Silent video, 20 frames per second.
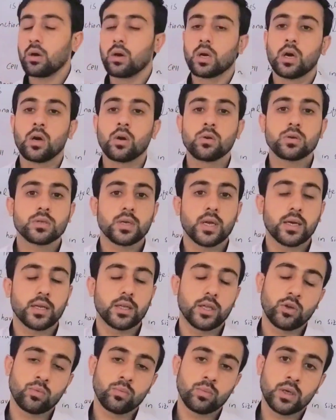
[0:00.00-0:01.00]
और
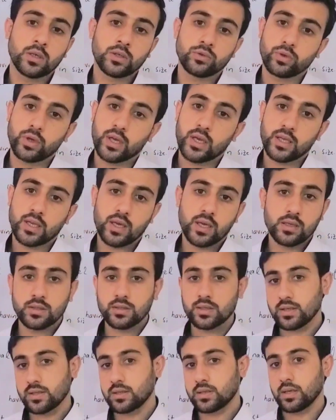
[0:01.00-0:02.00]
आउटसाइड द ह्यूमन जो है ये
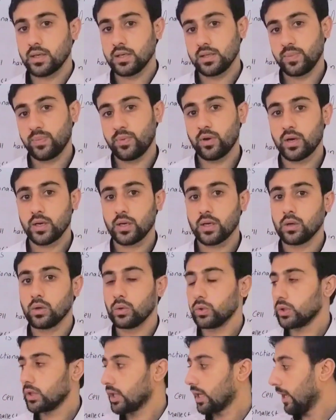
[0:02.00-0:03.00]
जस्ट एज अ
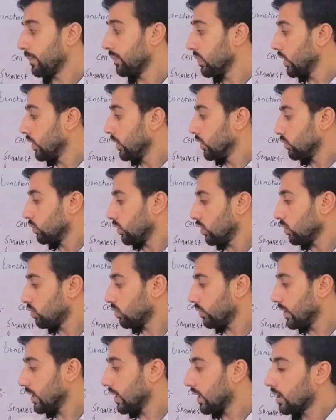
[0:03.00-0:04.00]
पार्टिकल होते हैं तो
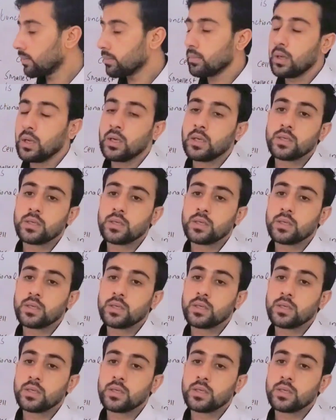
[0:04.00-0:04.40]
इनको भी हम